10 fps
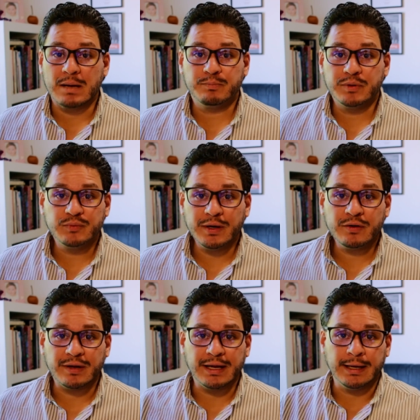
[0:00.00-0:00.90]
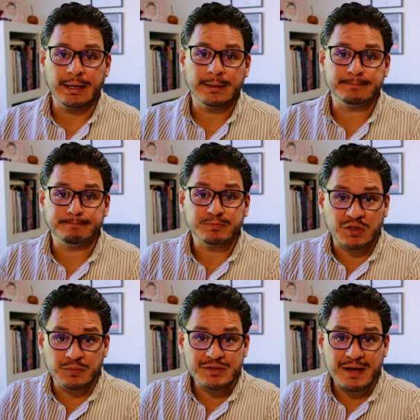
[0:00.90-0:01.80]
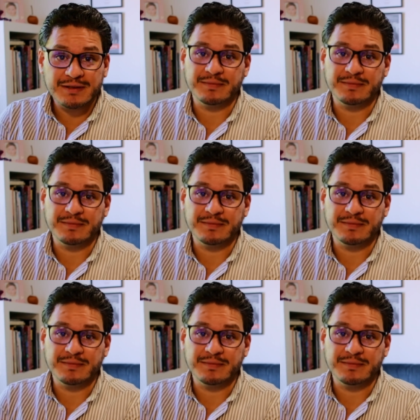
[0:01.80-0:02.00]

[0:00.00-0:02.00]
pues bueno, em, como sabes,